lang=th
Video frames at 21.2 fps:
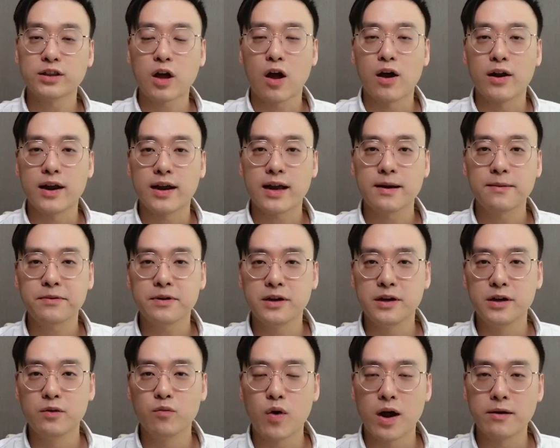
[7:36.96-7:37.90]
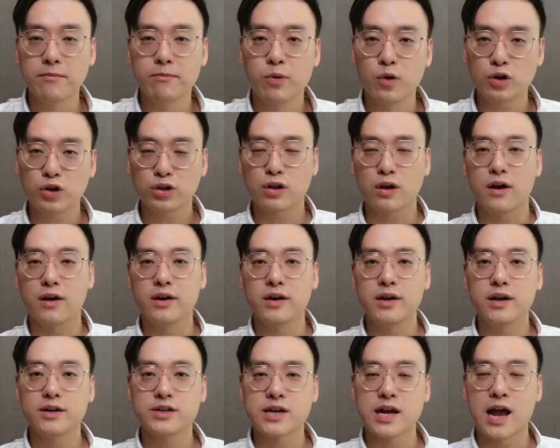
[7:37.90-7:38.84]
นต่อนะครับ คืนวันพุธต่อ
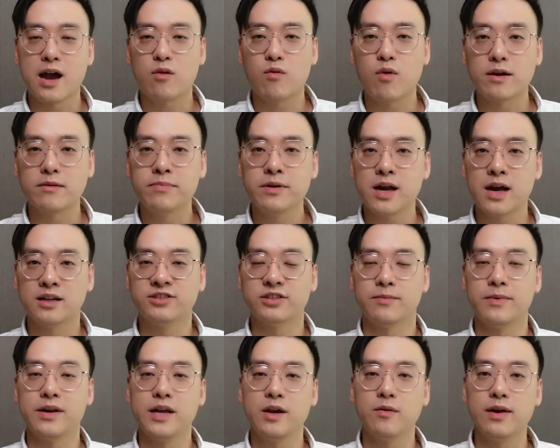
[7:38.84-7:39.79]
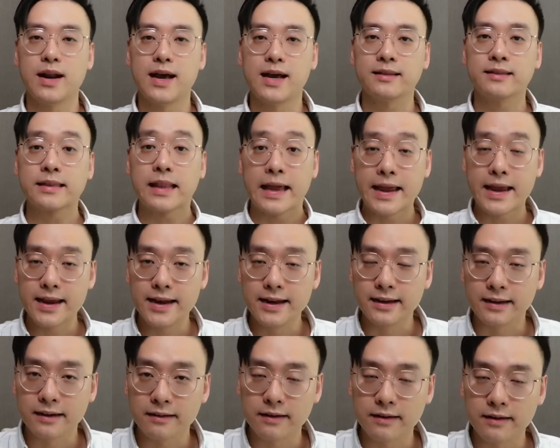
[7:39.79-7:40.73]
เนื่องเช้าวันพฤหัสบดีเวลาตีห
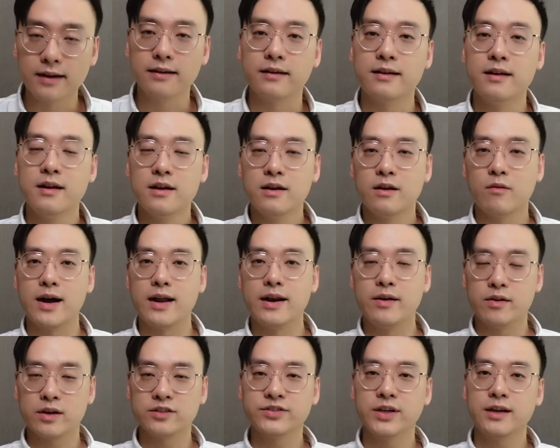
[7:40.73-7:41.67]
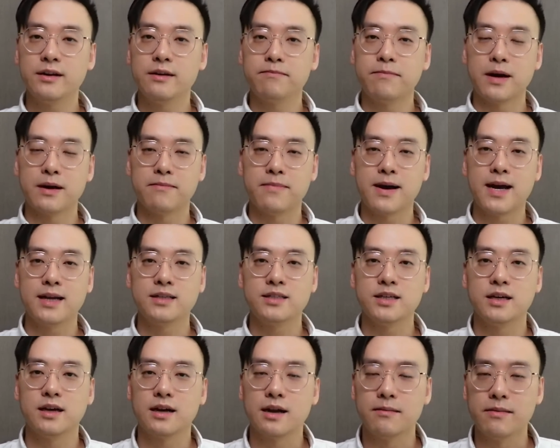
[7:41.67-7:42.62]
นึ่งครึ่ง ว่านิวคาสเซิลเปิดบ้าน
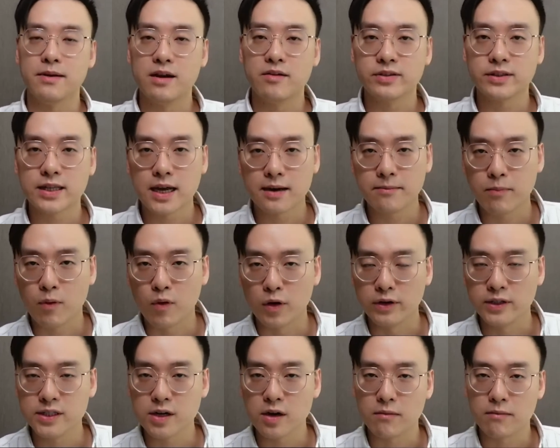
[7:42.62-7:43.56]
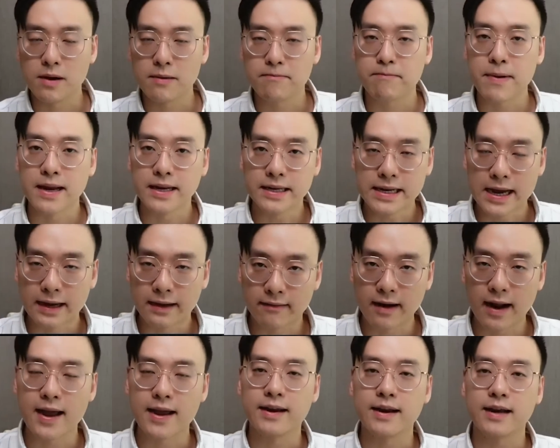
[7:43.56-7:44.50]
เจอกับเอเวอร์ตันผลจะออกมาเป็นอย่าง
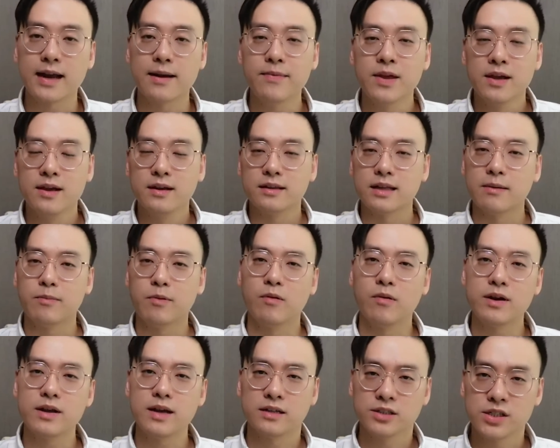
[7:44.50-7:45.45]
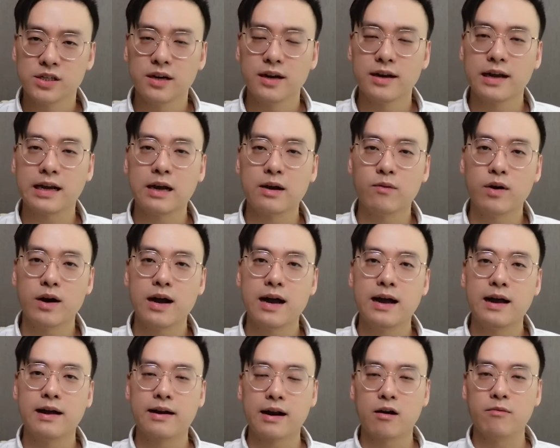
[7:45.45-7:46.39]
ไรนะครับ แต่ผมก็ยังเชื่อนะครับว่า
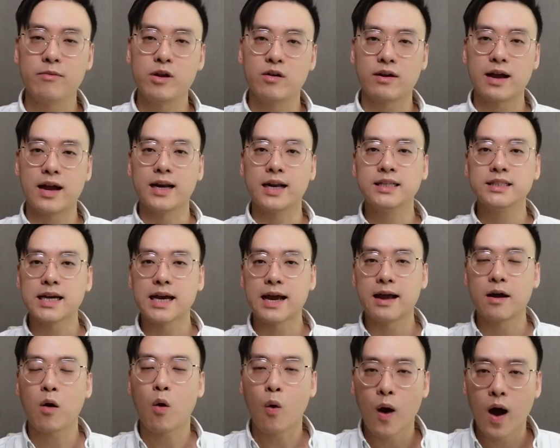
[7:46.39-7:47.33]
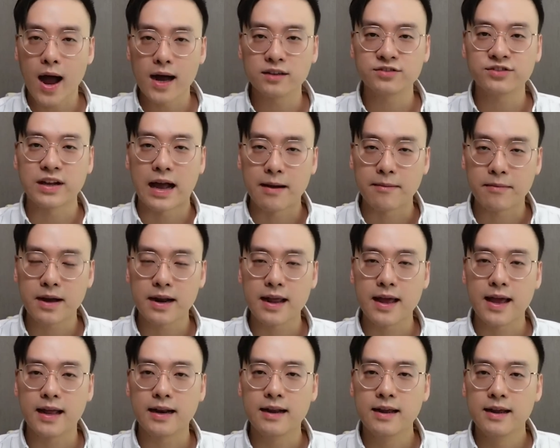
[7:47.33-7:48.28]
เรามีโอกาสที่จะคว้า 3 คะแน
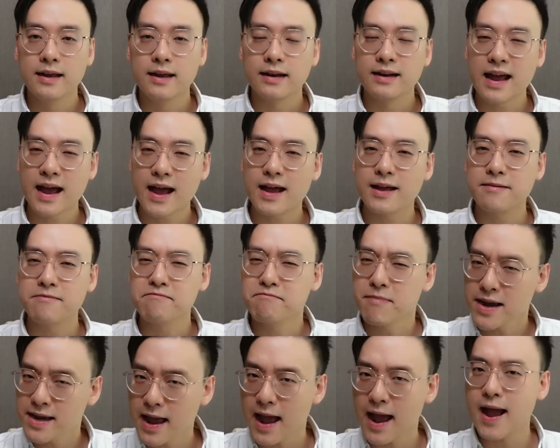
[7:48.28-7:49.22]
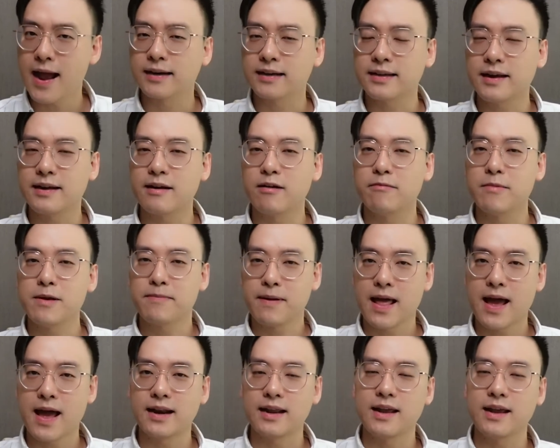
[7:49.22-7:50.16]
นได้ไม่ยากถ้าเราไม่พ
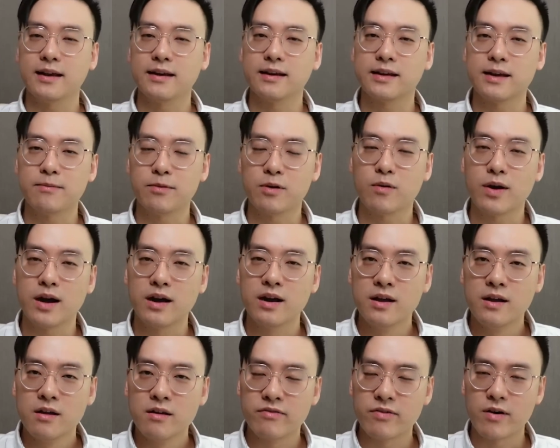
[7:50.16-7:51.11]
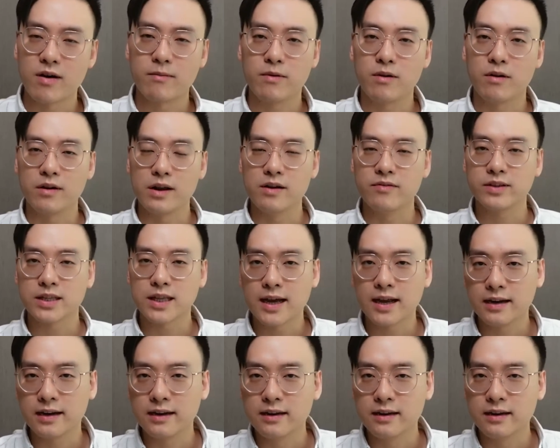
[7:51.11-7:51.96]
ลาดเองนะครับ เพราะว่าฟอร์มของเอเวอร์ตัน